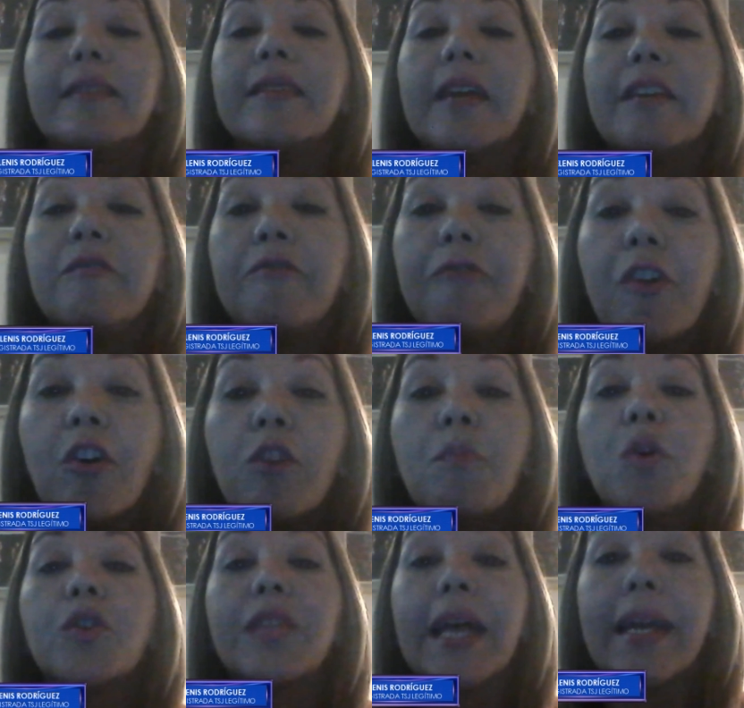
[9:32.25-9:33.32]
te
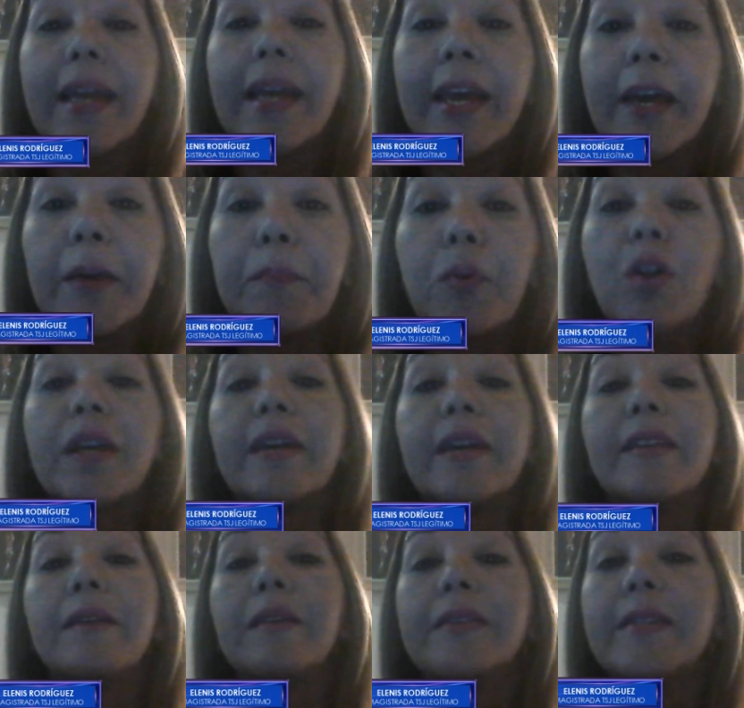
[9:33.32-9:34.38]
informo, Taré, porque
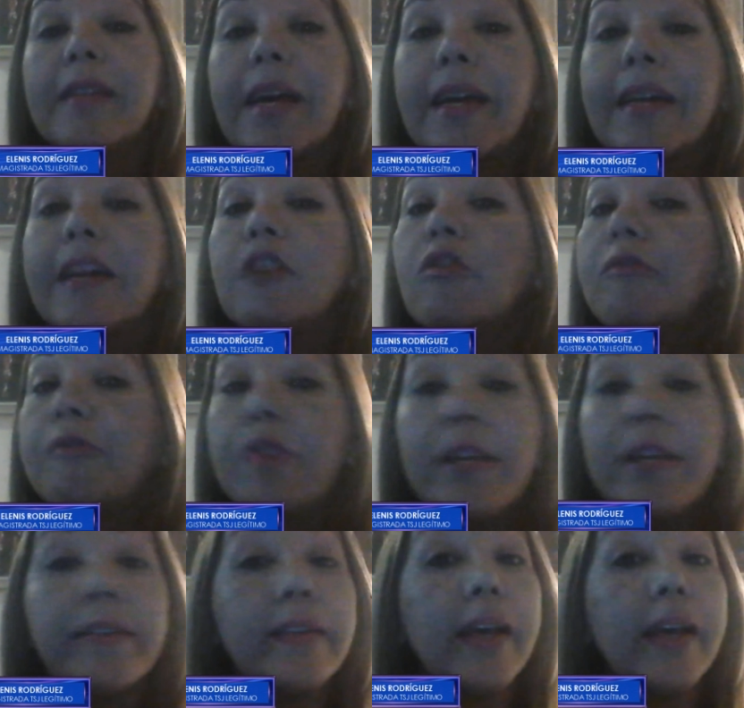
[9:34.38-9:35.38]
debe ser que no fuiste